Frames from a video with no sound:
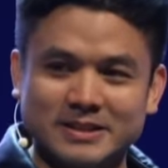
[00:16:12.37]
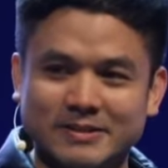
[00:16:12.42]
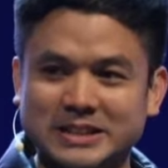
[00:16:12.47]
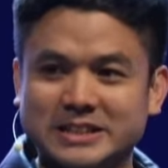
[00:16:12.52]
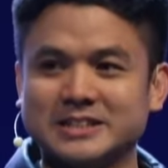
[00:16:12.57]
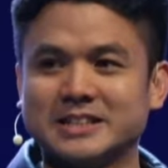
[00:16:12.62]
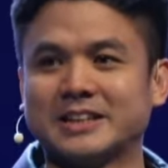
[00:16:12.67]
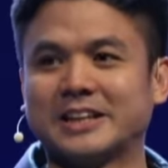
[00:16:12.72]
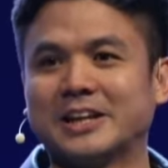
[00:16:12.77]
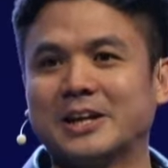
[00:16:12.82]
Sa,
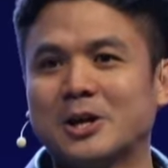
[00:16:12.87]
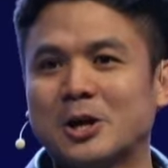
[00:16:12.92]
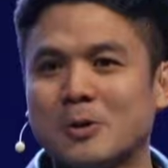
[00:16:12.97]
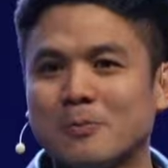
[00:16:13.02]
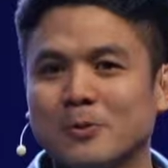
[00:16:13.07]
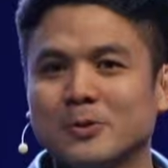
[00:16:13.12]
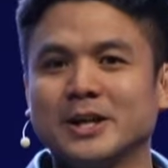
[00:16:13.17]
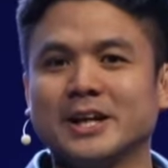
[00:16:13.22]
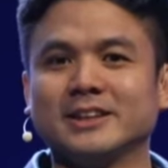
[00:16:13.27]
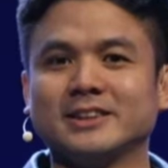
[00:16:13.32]
sa tingin
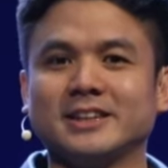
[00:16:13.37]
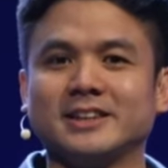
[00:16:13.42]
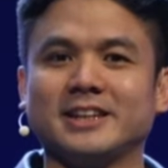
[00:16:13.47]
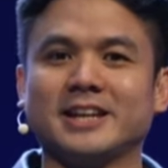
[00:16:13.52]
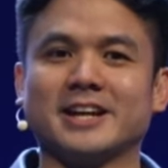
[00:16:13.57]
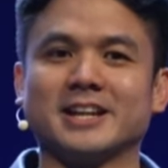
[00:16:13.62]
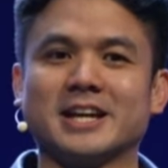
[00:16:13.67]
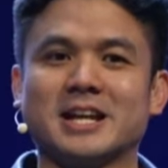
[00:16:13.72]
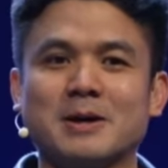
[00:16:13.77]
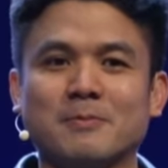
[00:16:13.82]
ko po,
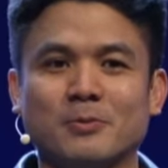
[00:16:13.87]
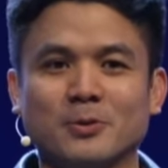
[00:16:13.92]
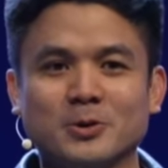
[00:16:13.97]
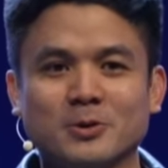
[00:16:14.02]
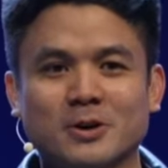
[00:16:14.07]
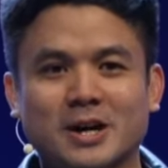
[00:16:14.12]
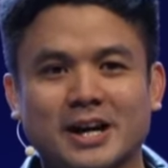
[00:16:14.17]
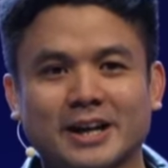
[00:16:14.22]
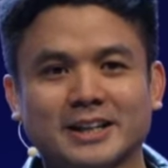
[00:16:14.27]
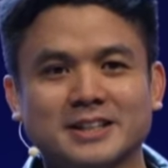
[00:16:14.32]
naintindihan niya na po
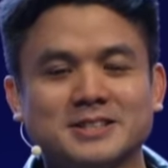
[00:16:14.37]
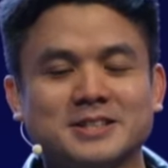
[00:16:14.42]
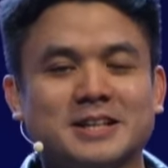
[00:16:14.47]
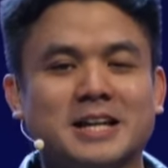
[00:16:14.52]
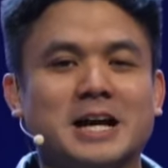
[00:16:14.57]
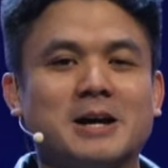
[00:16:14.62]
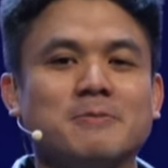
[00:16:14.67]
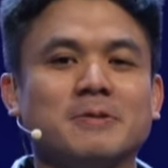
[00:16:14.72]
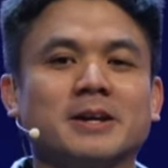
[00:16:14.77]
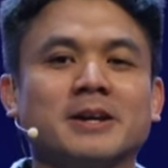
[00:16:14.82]
yung aking
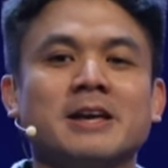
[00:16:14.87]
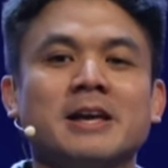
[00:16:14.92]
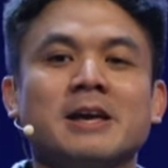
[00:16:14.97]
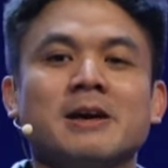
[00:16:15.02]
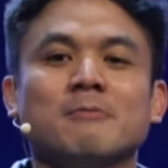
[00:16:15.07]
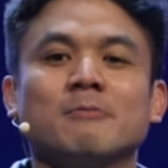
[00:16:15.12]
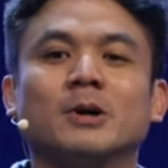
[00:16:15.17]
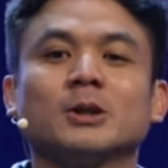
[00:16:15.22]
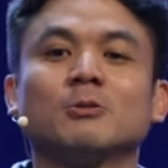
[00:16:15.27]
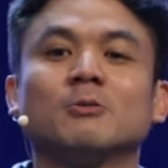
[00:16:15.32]
sinabi.
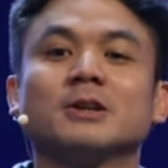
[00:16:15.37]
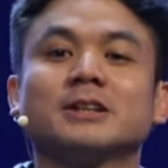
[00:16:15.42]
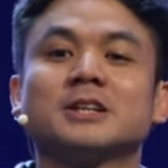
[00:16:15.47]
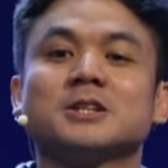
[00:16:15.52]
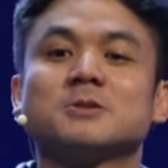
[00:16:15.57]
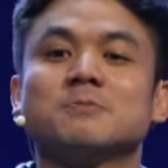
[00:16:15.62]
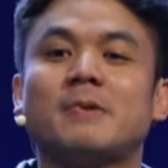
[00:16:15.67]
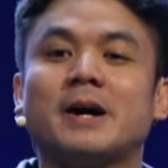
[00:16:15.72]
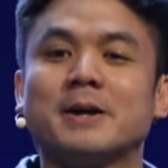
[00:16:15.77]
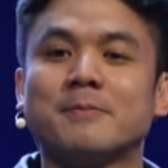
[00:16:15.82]
But what
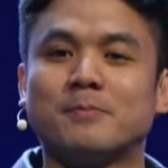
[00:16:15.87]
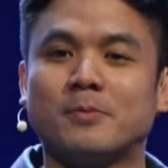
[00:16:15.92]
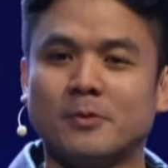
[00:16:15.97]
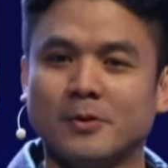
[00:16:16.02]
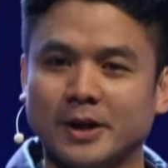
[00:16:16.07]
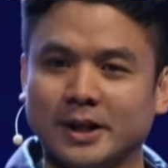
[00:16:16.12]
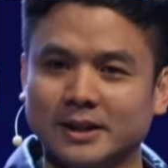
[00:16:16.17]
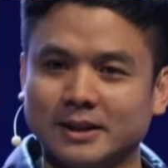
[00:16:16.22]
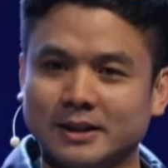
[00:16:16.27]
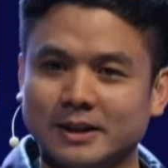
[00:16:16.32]
is my
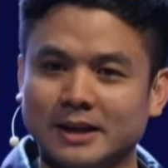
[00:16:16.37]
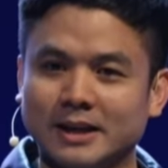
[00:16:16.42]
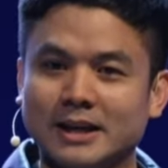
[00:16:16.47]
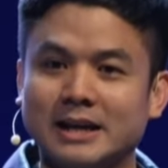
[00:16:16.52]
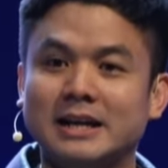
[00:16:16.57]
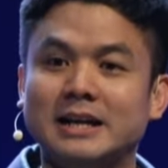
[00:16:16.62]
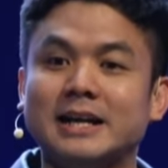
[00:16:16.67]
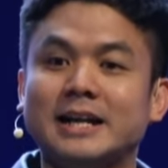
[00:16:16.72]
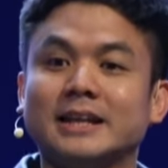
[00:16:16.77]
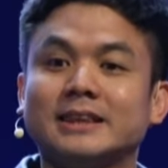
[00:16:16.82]
point?
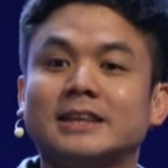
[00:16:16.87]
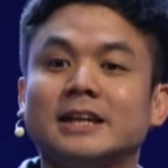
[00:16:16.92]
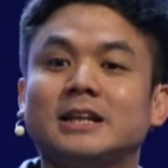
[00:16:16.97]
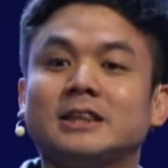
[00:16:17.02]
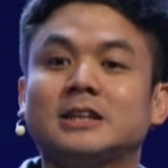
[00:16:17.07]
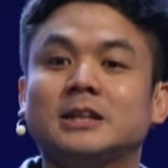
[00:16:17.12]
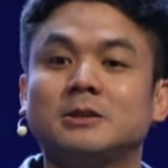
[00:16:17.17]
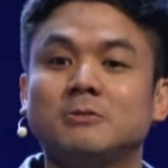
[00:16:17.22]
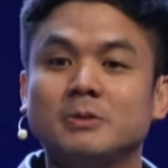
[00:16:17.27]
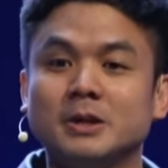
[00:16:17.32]

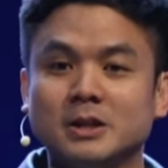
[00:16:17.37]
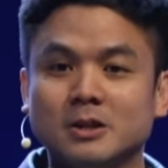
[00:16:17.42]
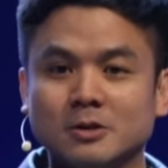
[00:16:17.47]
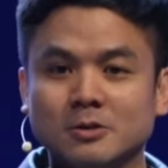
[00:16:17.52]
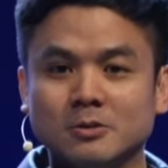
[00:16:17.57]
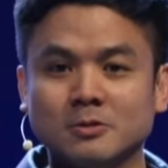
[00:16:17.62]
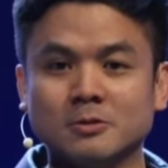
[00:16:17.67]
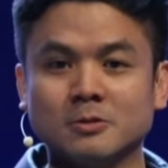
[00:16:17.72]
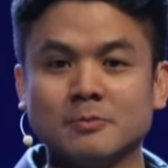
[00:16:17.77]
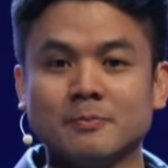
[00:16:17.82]
Little did we
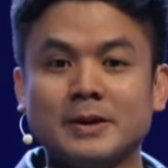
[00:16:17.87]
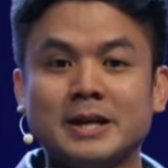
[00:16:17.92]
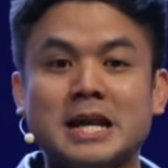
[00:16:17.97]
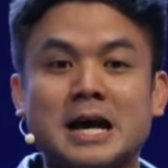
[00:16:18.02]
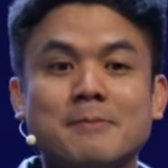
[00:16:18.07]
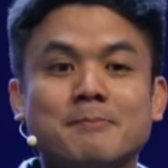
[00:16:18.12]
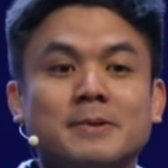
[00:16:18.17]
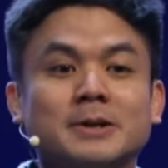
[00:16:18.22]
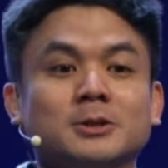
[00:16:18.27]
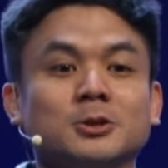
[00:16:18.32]
know,
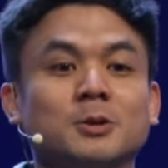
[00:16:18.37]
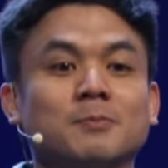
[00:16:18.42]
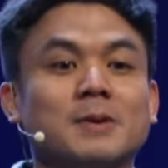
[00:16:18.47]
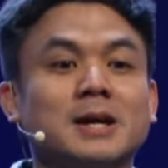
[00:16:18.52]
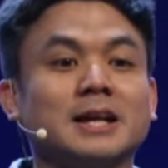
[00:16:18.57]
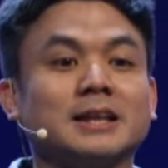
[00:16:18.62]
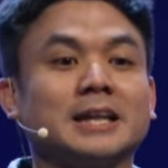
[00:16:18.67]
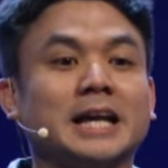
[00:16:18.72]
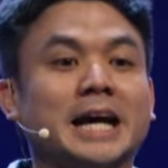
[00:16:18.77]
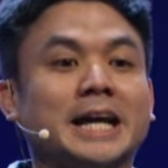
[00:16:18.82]
pinapanood
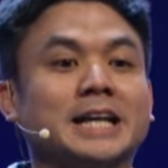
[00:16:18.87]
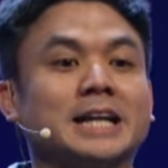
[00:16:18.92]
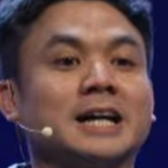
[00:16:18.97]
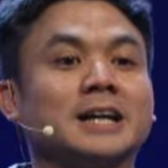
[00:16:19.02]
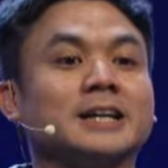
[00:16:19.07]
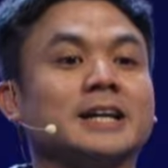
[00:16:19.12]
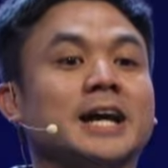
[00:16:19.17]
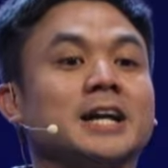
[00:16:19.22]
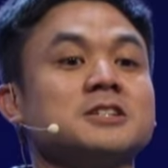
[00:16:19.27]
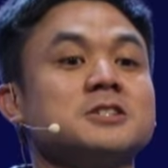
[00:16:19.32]
pala tayo
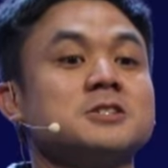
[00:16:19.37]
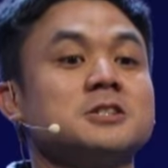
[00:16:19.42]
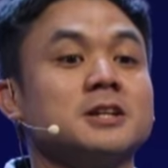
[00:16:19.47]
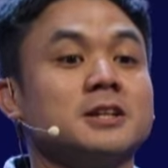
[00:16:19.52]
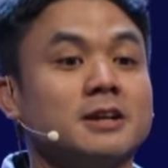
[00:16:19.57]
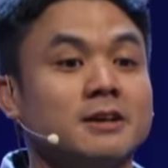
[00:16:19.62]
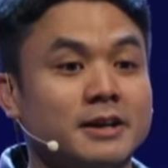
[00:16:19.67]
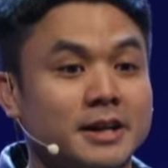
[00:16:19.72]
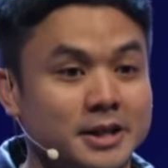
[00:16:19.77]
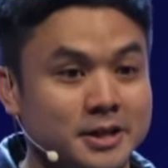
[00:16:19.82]
ng next
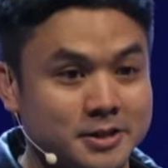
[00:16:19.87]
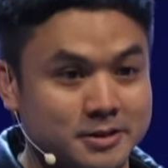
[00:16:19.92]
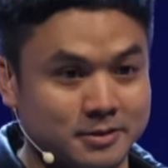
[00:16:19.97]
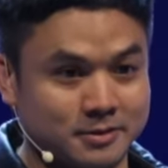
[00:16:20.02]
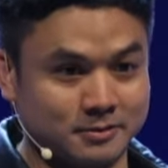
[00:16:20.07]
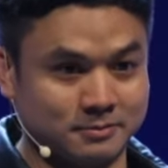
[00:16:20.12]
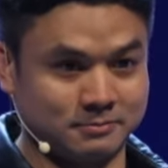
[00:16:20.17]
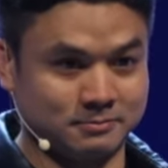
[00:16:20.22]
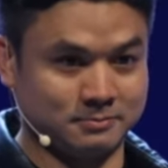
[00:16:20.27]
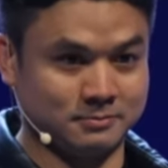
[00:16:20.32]
generation.
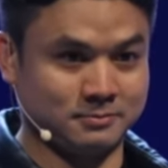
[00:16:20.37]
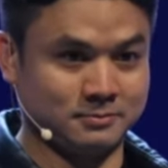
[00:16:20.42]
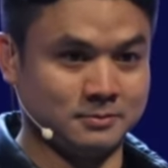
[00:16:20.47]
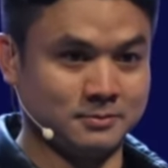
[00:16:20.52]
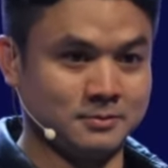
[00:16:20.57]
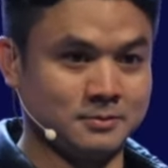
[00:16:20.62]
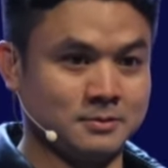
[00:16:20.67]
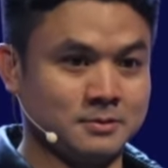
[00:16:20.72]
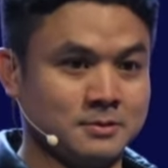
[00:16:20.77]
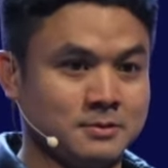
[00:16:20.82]

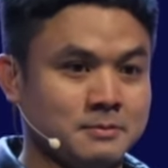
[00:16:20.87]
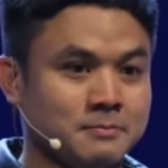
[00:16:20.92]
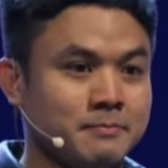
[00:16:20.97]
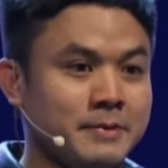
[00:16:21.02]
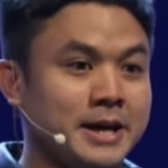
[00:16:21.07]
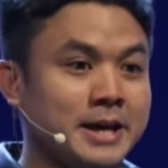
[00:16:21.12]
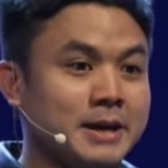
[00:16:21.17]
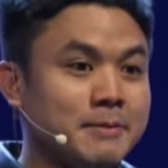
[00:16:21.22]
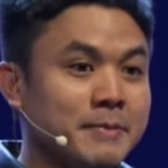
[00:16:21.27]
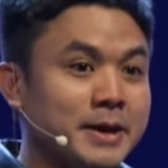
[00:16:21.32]

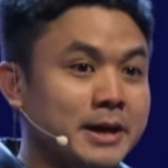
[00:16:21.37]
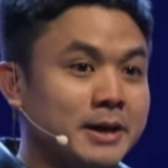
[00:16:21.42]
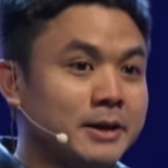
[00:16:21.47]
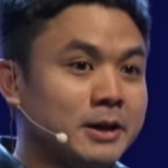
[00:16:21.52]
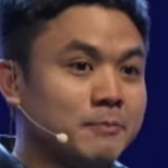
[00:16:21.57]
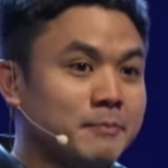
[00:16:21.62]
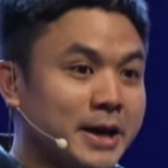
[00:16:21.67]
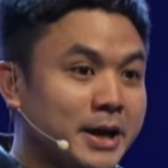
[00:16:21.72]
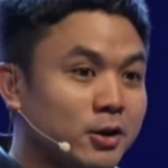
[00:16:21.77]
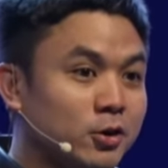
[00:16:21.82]
May,
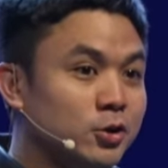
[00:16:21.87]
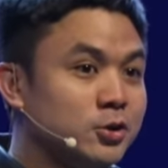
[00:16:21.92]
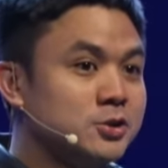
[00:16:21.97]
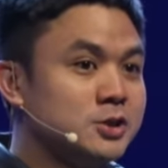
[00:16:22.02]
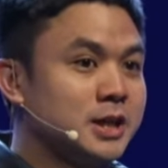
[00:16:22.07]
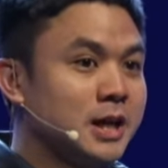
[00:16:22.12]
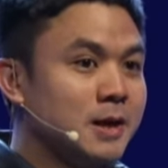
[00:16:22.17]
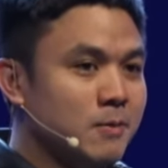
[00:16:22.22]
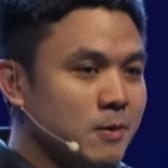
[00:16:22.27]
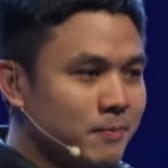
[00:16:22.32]
may, may, pa pala
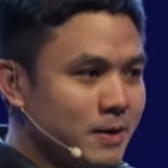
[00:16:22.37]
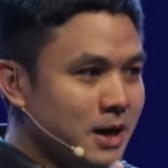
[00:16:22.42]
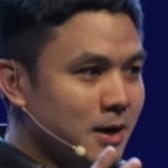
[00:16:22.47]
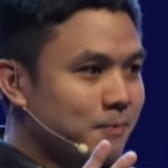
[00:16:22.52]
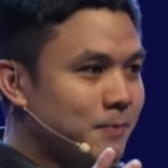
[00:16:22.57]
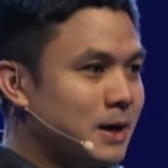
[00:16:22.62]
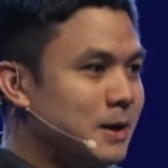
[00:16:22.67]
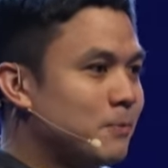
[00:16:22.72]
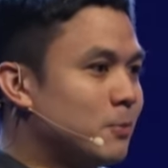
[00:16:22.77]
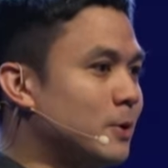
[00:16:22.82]
pa
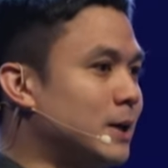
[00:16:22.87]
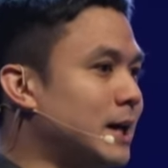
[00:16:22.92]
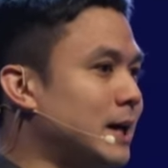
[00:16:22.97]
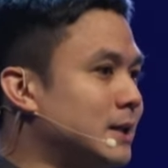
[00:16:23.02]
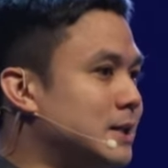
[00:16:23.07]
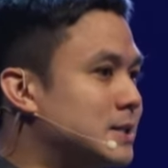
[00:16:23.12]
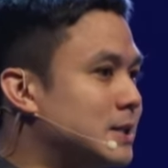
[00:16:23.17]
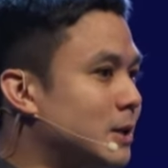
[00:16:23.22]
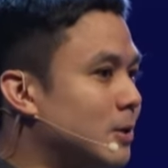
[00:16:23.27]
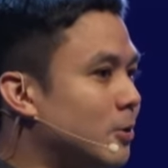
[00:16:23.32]
palakpangan po
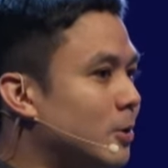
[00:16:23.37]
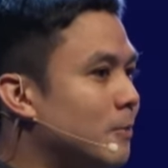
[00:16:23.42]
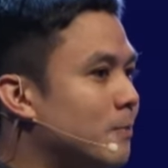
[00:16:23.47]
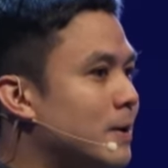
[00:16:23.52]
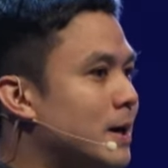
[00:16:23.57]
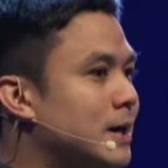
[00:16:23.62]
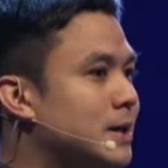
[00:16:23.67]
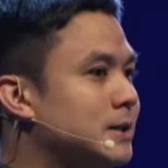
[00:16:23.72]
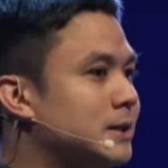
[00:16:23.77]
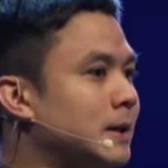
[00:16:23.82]
natin si Lord
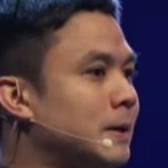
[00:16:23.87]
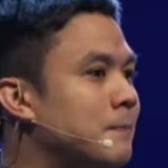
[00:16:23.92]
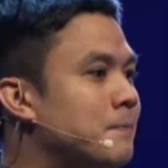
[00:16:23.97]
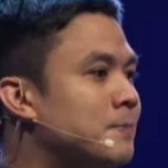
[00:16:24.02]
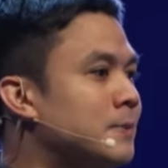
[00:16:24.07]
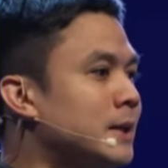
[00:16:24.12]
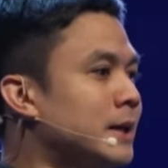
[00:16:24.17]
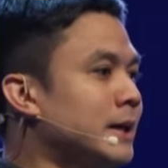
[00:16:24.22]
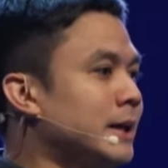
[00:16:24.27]
para dyan.